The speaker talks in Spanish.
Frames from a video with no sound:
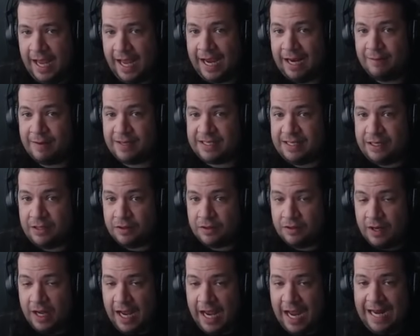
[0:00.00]
En el
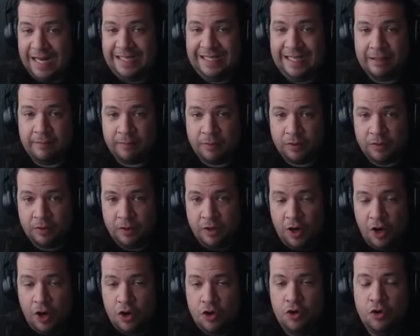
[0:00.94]
vacío, el
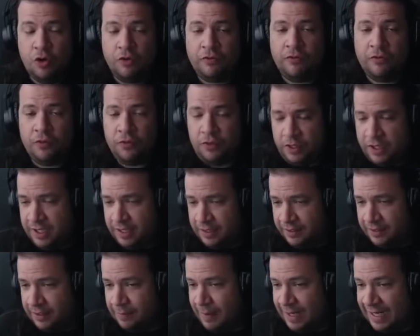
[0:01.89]
tiempo no
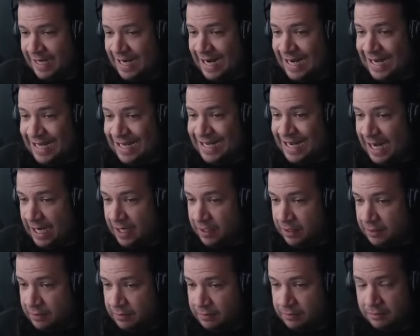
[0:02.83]
fluye de manera
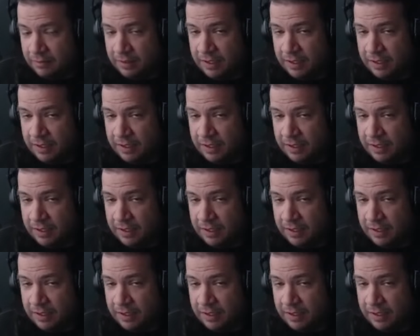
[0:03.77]
lineal.